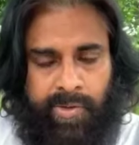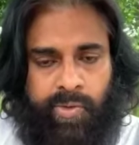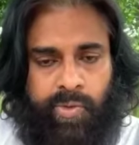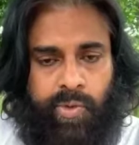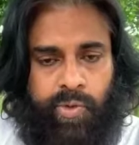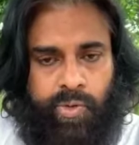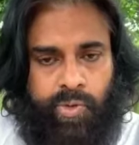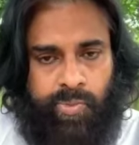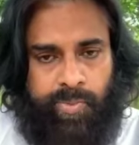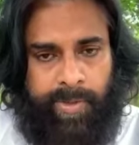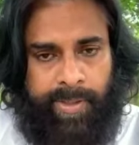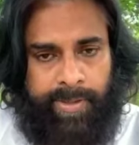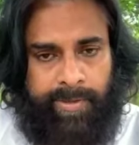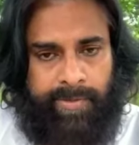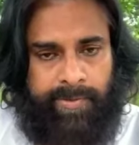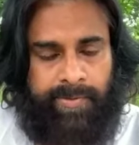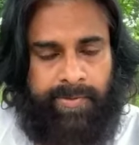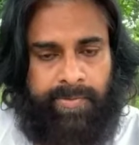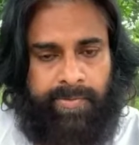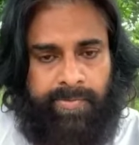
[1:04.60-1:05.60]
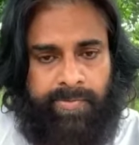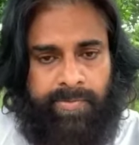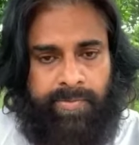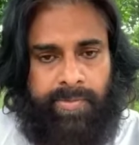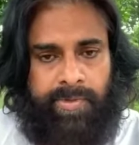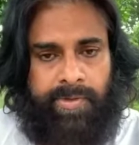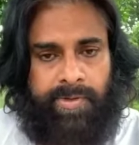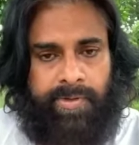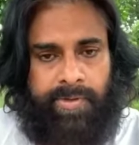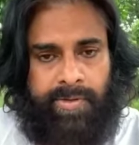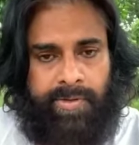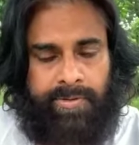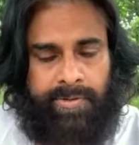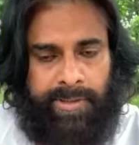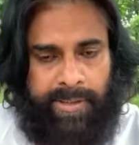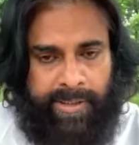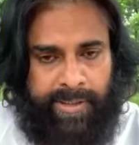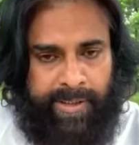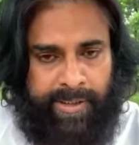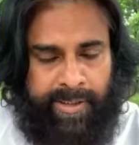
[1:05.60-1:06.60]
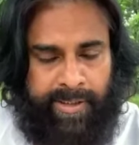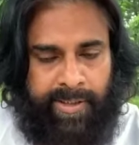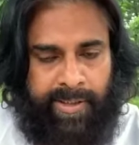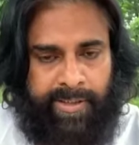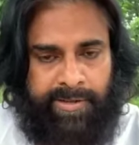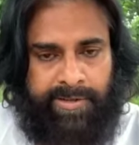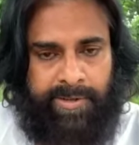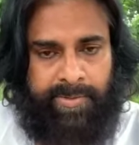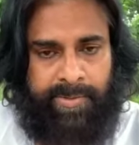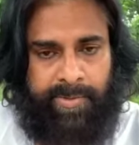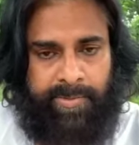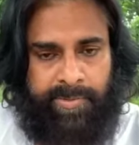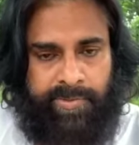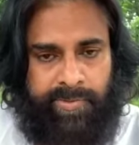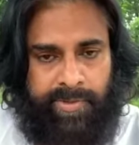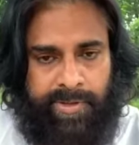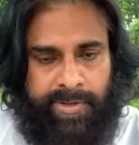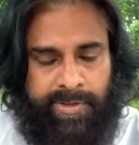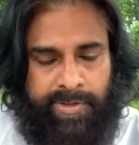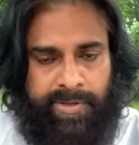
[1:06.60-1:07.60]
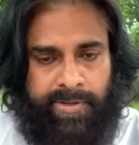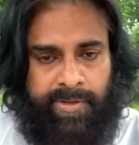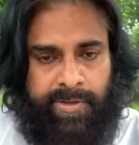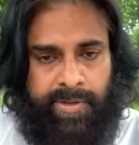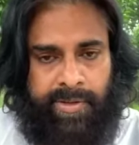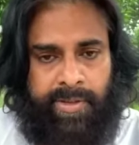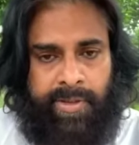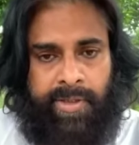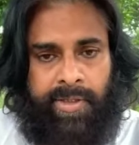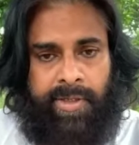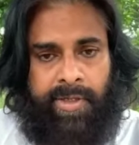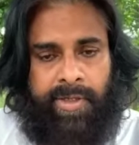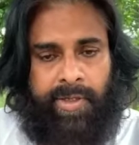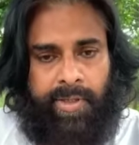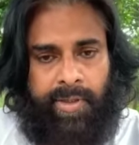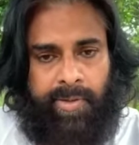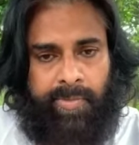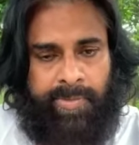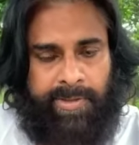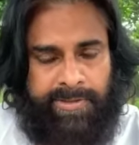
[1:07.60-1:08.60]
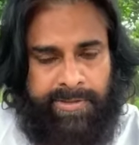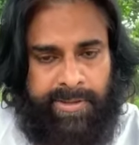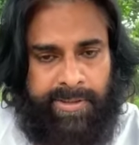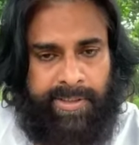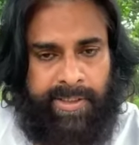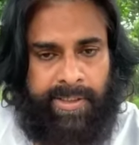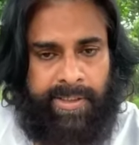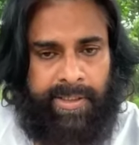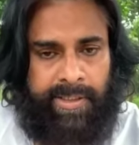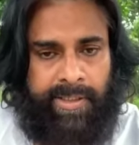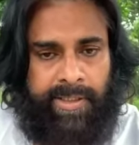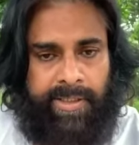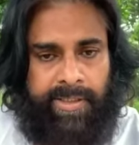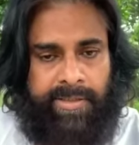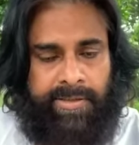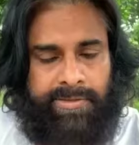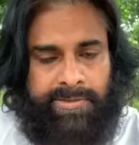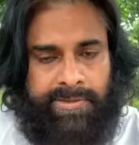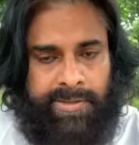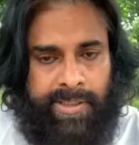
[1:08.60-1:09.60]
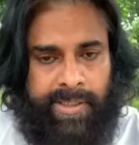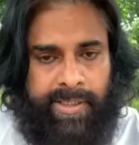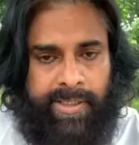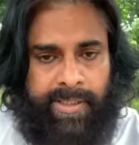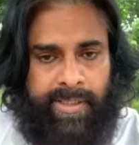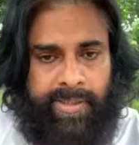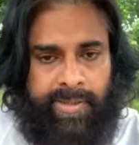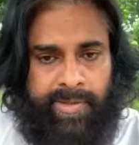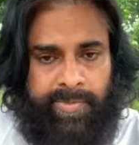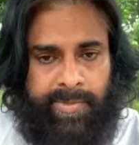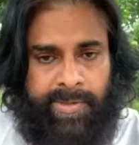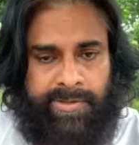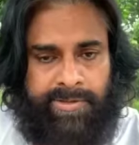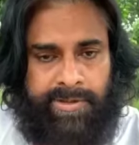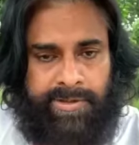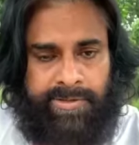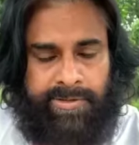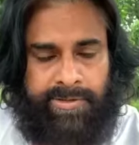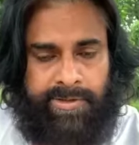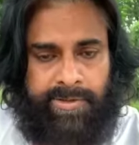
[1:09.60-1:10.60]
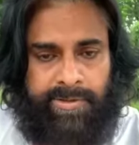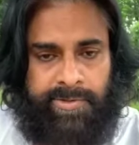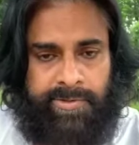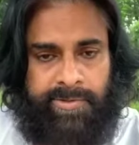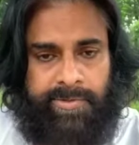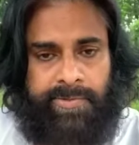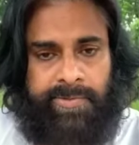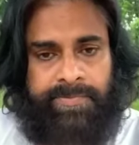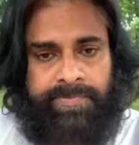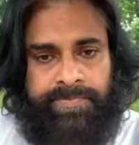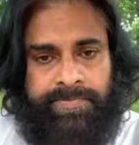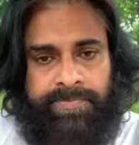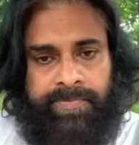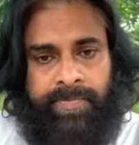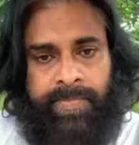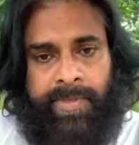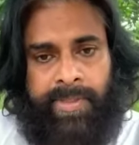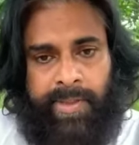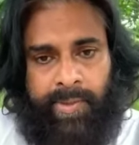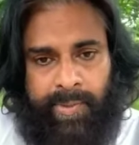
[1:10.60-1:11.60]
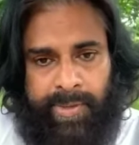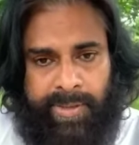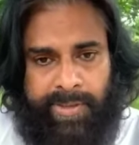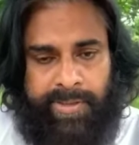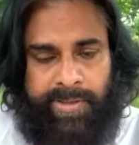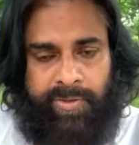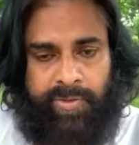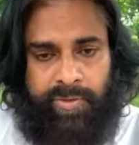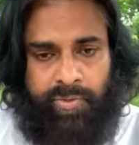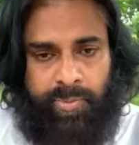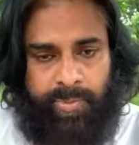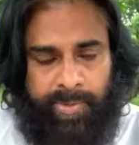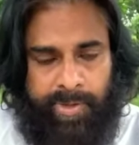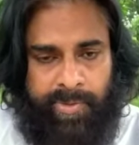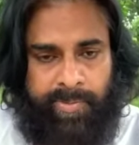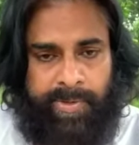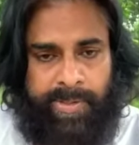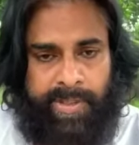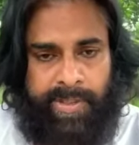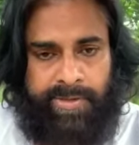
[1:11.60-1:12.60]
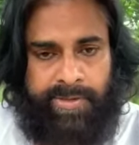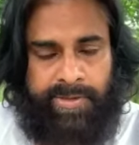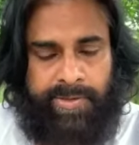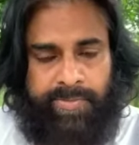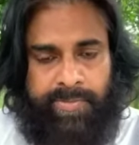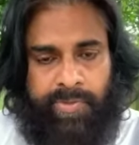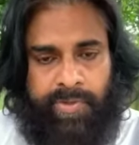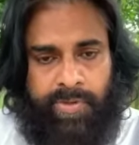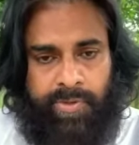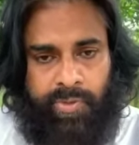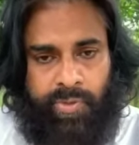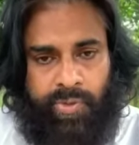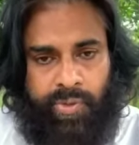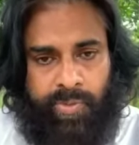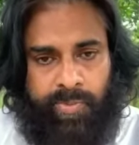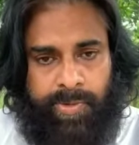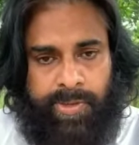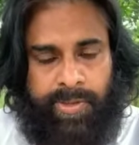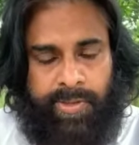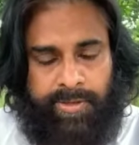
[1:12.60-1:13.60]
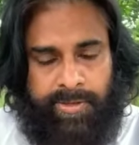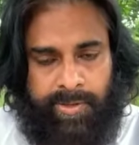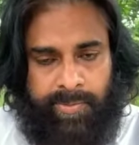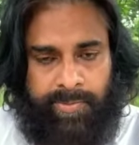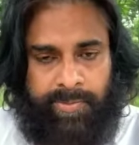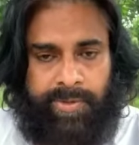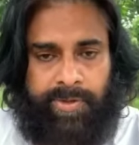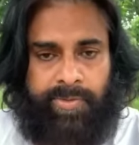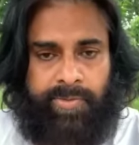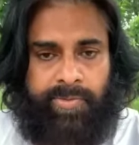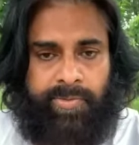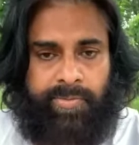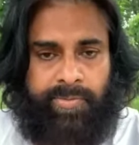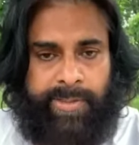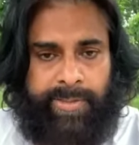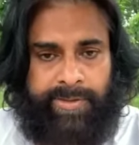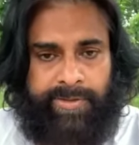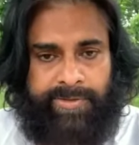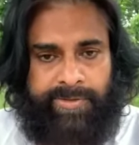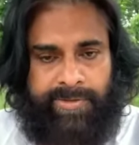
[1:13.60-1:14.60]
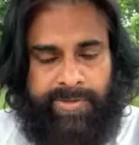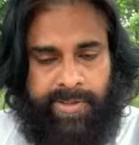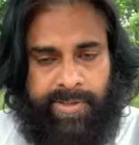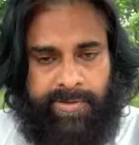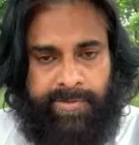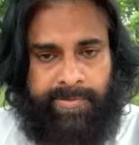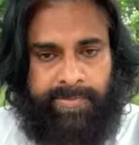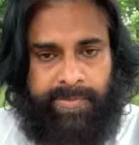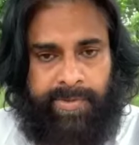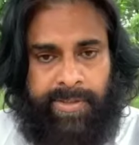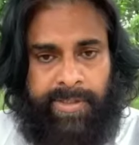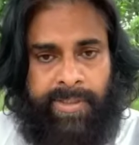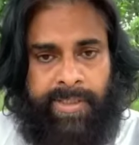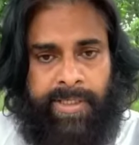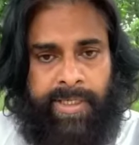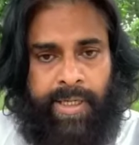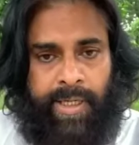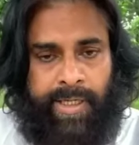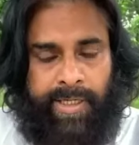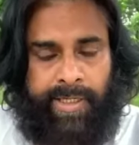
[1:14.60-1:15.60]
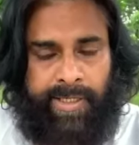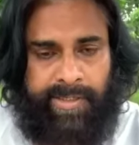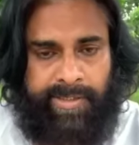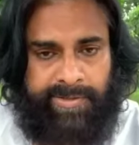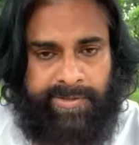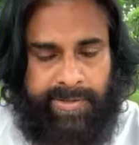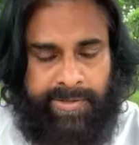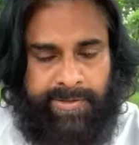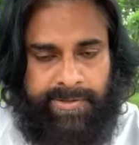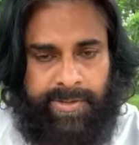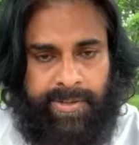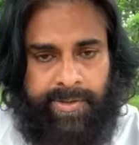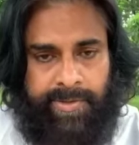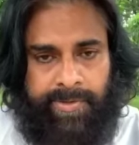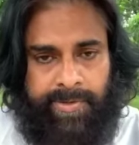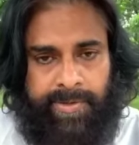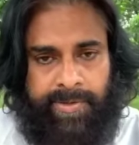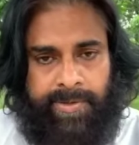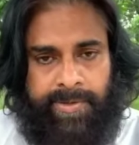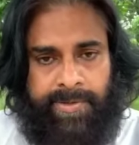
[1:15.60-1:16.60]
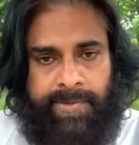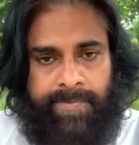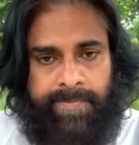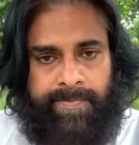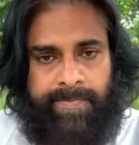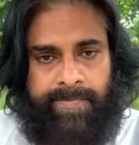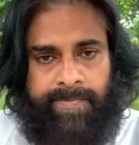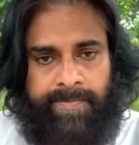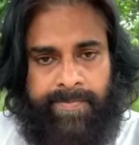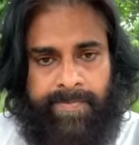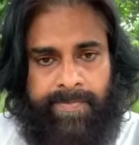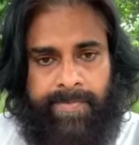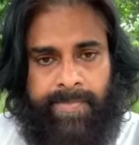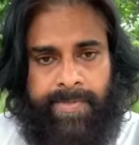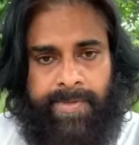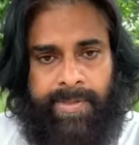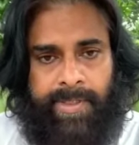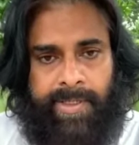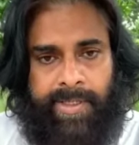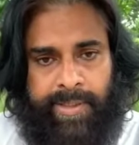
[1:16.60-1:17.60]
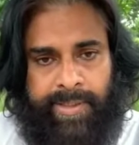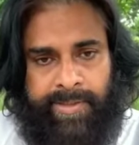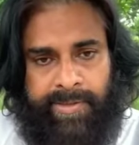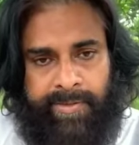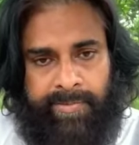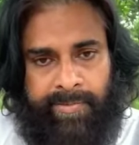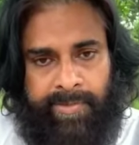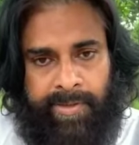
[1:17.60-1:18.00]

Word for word: కోటి రూపాయలు తెలంగాణ రాష్ట్ర ప్రభుత్వానికి ప్రజలకు అండగా సహాయ కార్యక్రమాలు చేస్తున్నందుకు వారికి ఇది ఉపయోగపడాలని చెప్పి ఒక కోటి రూపాయలు నా తరపు నేను ప్రకటిస్తున్నాను అలాగే జన సైనికులకి అలాగే